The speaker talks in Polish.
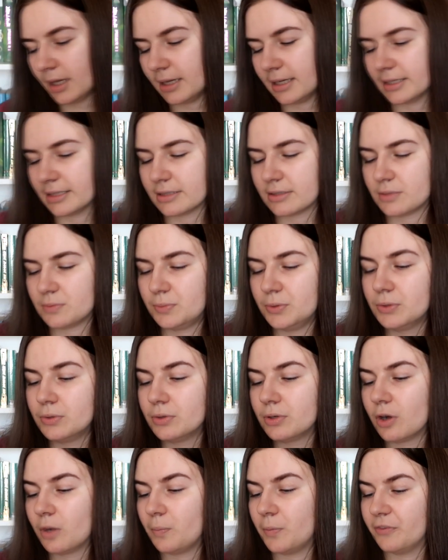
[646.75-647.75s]
e,
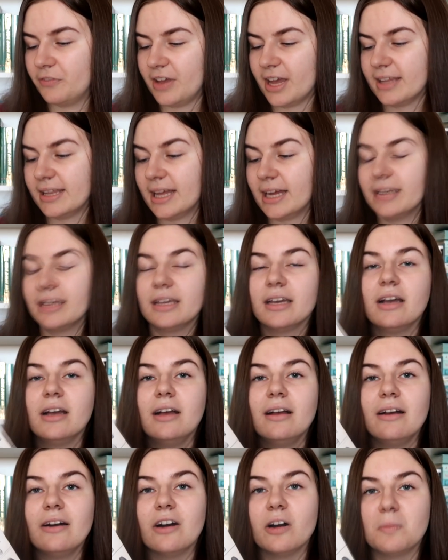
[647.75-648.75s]
zbiór opowiadań
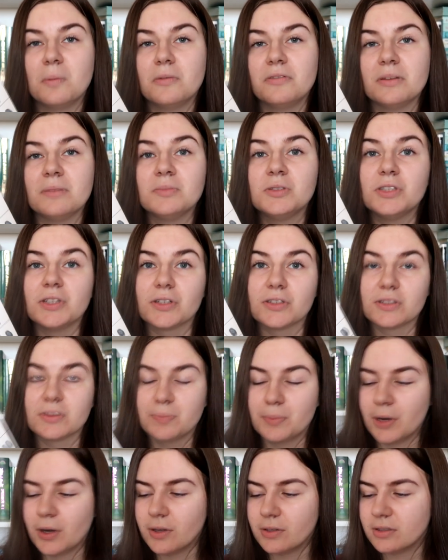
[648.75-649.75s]
Opowiem Ci o
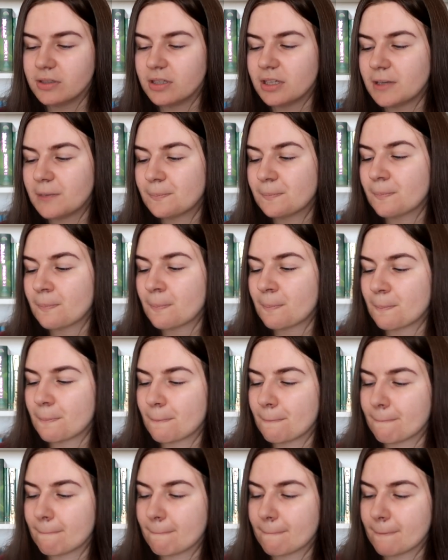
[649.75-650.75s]
zbrodni.
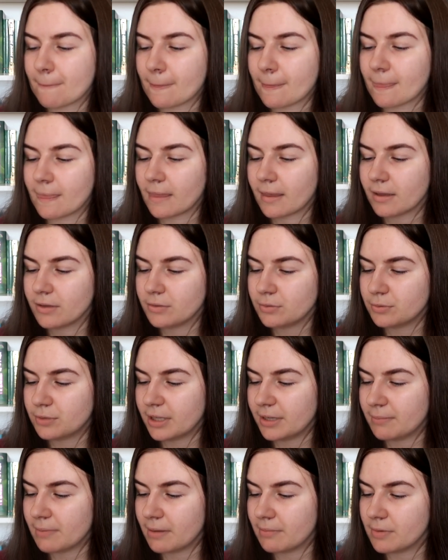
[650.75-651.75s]
Mm,
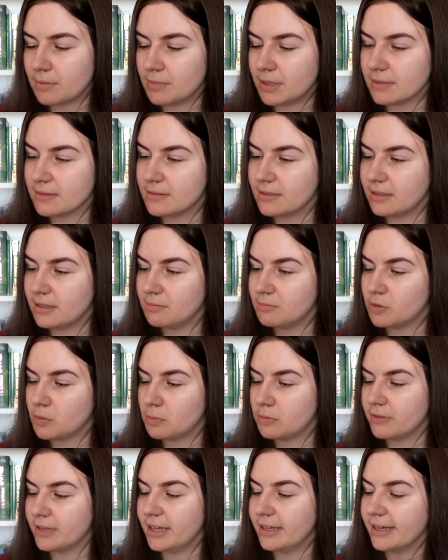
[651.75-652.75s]
tutaj mamy m.in.
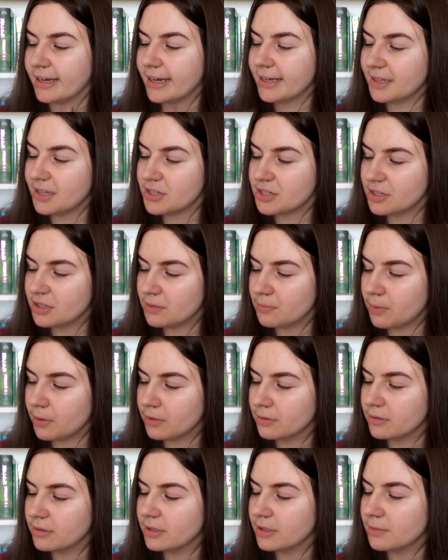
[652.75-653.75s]
opowiadania Katarzyny
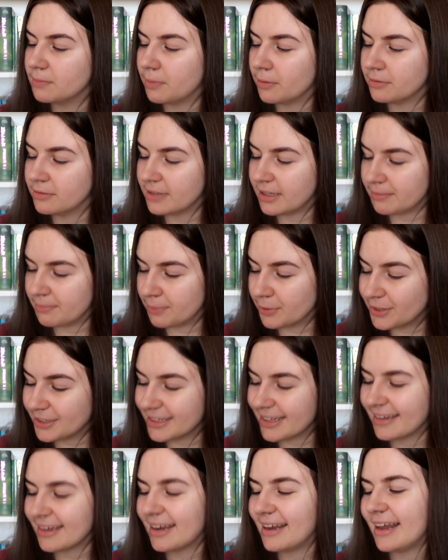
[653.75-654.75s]
Bondy, Bonda,
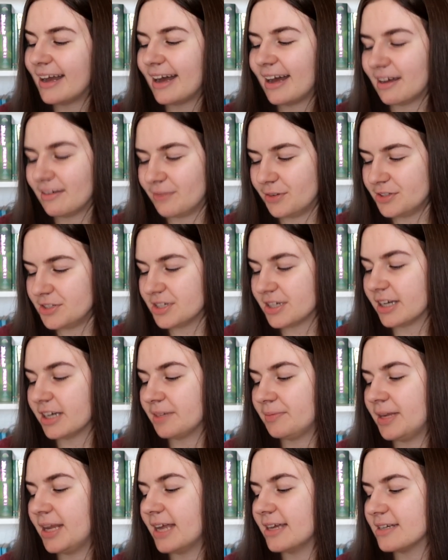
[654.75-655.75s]
Bogdana Lacha, Wojciecha
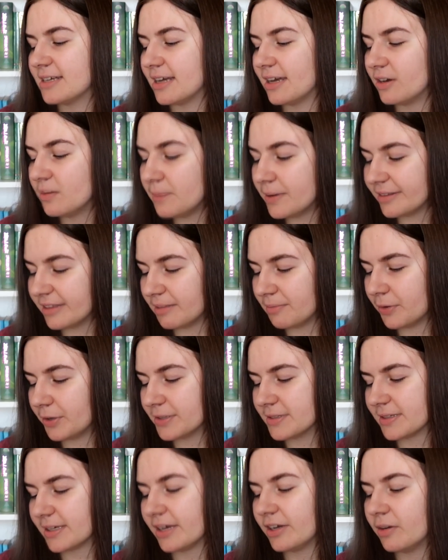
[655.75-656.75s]
Chmielarza, Roberta
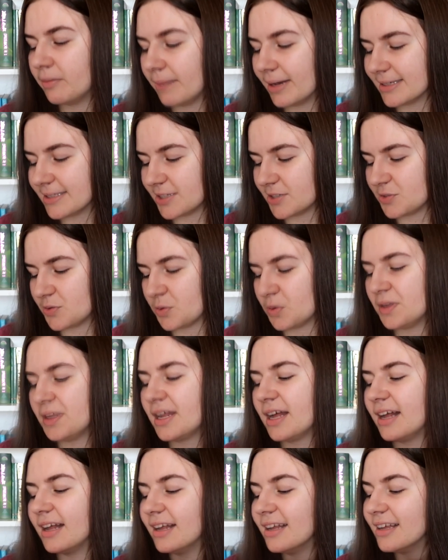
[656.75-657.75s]
Małeckiego, Maxa
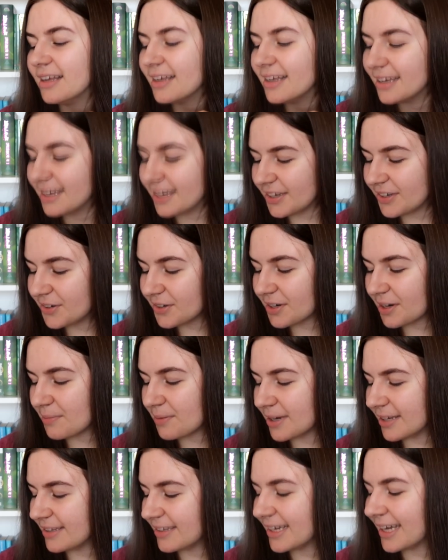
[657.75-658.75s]
Czernyja, Igora
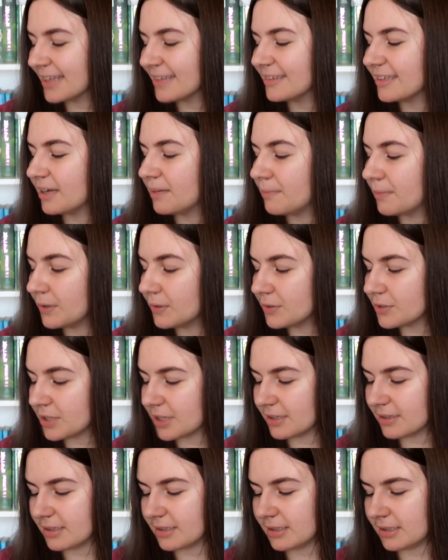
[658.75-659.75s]
Brydyganta,
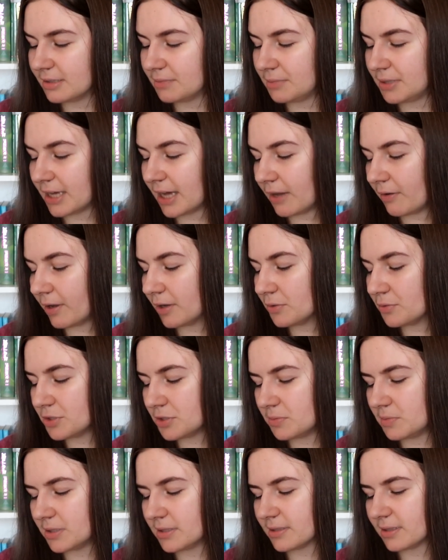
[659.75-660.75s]
Małgorzaty i Michała
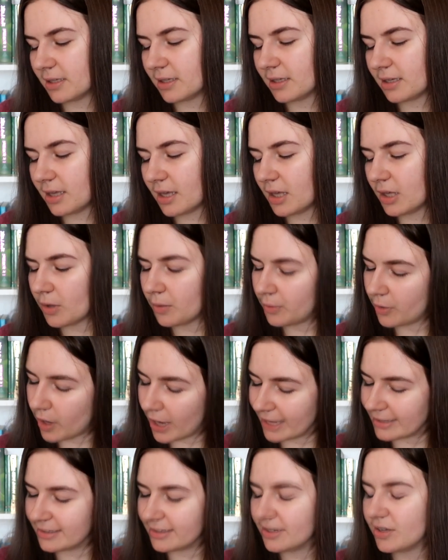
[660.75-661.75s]
Kuźmińskich i
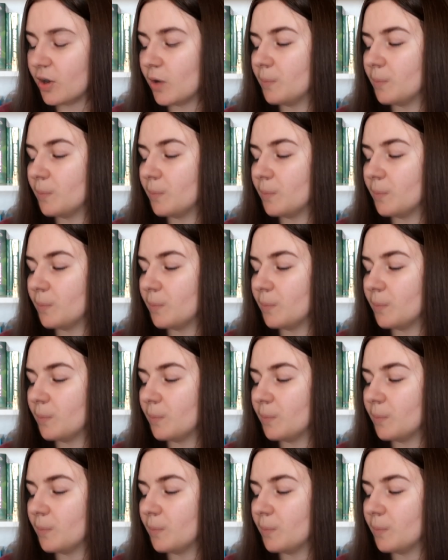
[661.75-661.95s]
Joanny